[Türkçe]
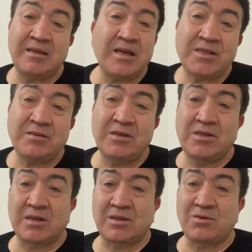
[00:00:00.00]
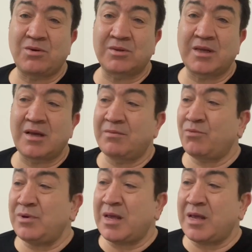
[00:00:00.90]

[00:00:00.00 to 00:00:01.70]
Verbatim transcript: Niye şimdi çıktın ortaya? Bu